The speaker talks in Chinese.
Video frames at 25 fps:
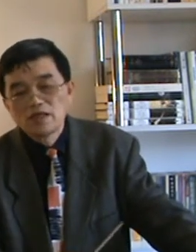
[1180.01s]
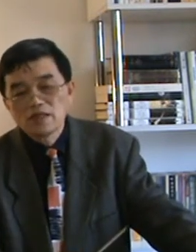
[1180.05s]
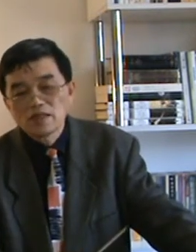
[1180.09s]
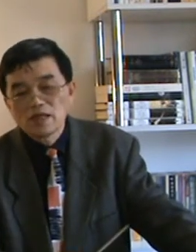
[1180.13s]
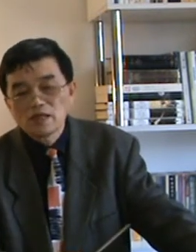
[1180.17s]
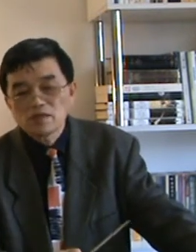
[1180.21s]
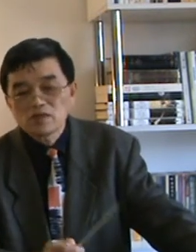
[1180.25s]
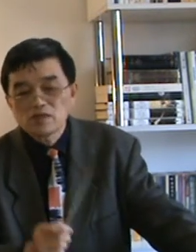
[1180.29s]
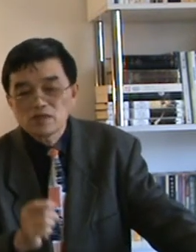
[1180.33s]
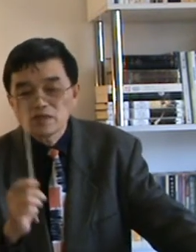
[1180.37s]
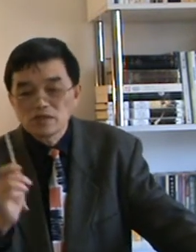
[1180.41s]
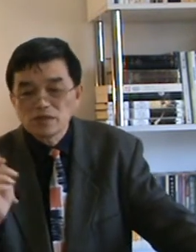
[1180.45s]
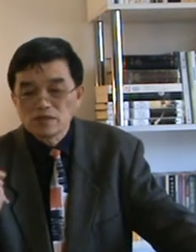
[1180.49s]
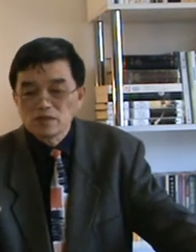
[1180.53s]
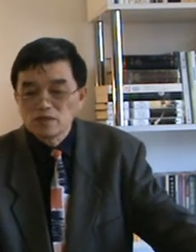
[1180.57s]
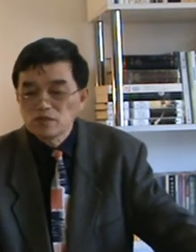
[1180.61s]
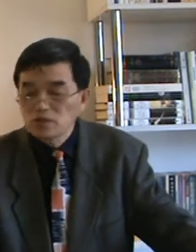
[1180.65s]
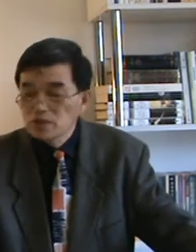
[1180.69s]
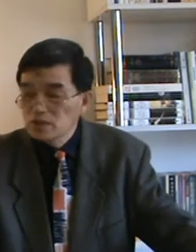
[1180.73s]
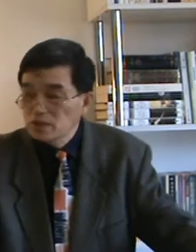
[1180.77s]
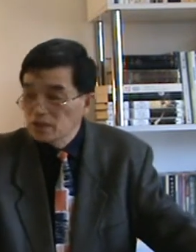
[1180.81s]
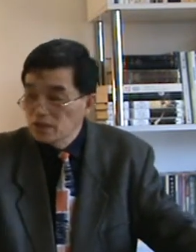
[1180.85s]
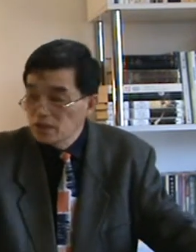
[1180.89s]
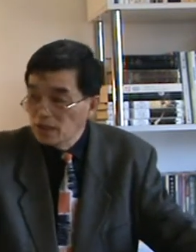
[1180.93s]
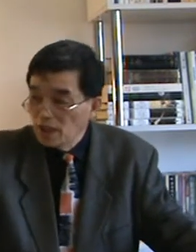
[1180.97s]
他说神
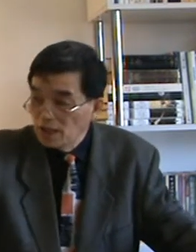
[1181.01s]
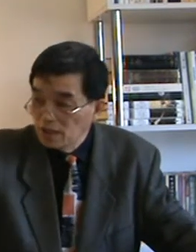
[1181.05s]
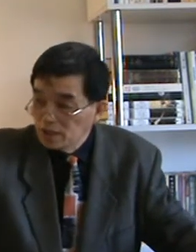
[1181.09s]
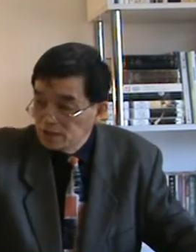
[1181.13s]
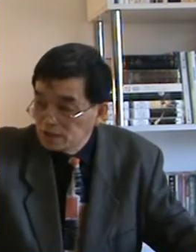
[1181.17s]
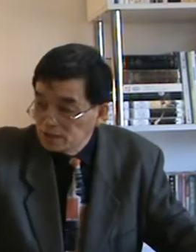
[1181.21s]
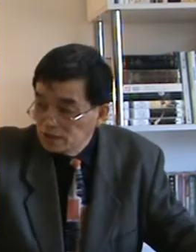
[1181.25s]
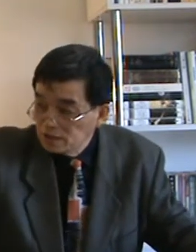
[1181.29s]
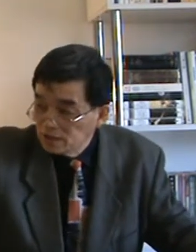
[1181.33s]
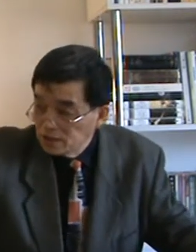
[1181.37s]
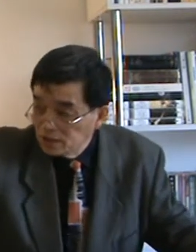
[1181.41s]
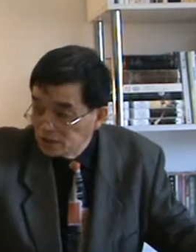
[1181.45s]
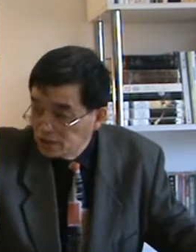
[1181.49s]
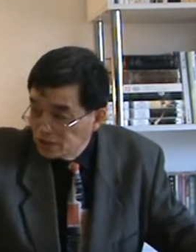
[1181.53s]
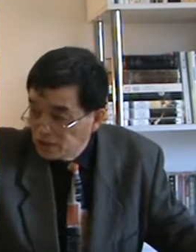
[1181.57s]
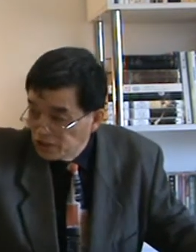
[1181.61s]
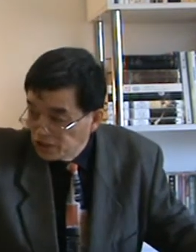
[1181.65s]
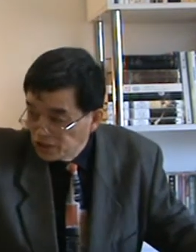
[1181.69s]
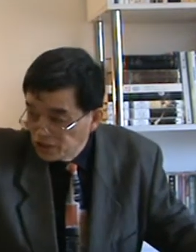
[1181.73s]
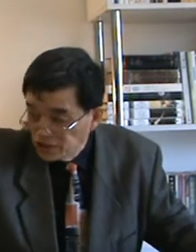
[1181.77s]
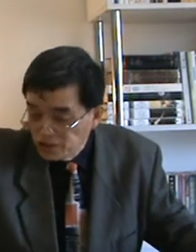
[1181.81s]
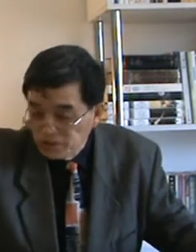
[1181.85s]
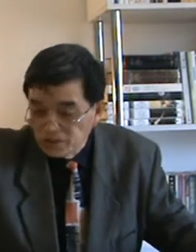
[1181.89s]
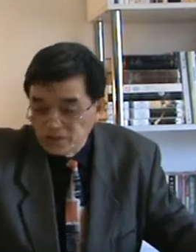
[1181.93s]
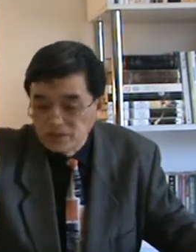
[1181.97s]
学是来自
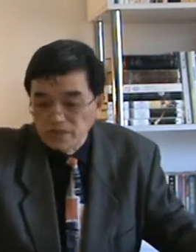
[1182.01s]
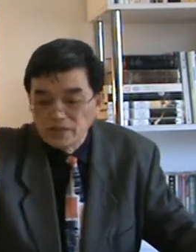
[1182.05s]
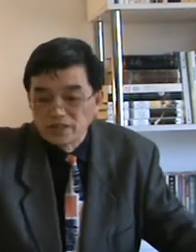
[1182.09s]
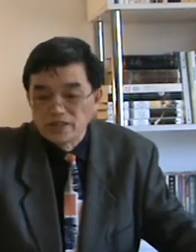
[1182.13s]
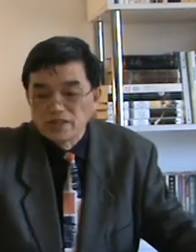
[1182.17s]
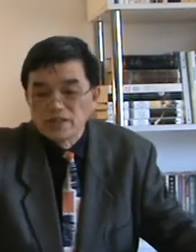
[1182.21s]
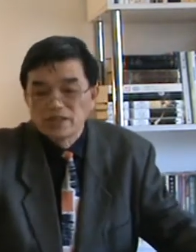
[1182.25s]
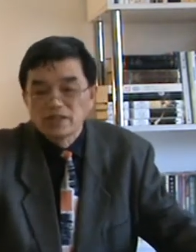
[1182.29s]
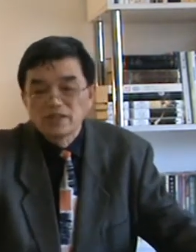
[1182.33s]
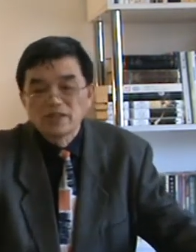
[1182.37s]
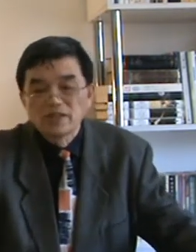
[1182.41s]
启示的，